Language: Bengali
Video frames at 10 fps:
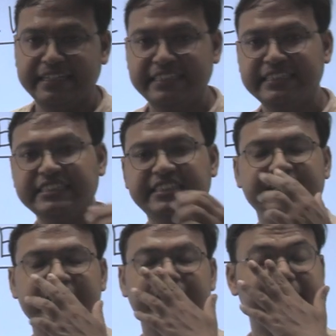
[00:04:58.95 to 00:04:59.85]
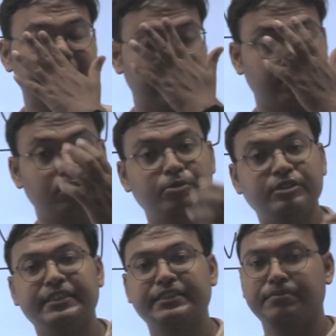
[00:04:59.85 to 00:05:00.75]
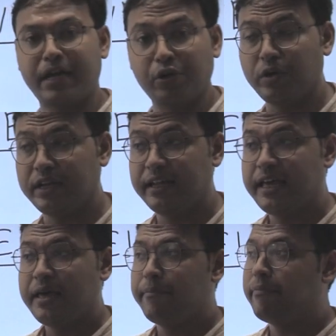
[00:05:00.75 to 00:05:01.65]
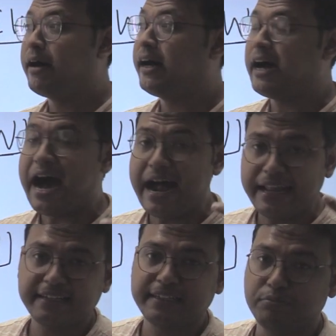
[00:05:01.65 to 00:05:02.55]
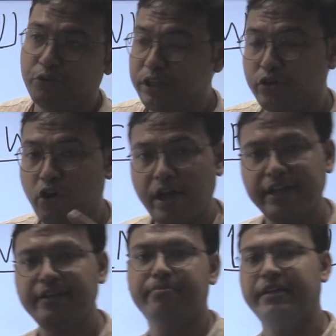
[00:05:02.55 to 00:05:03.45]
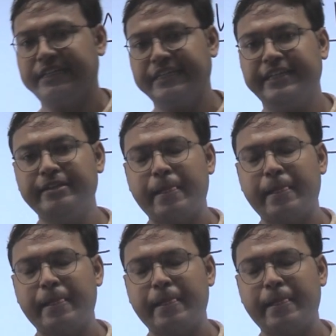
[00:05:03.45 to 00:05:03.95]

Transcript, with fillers: নিতিন সিংহানিয়ার ডব্লিউবিসিএস ম্যানুয়াল বা আরেকটা বই রয়েন মার্টিনের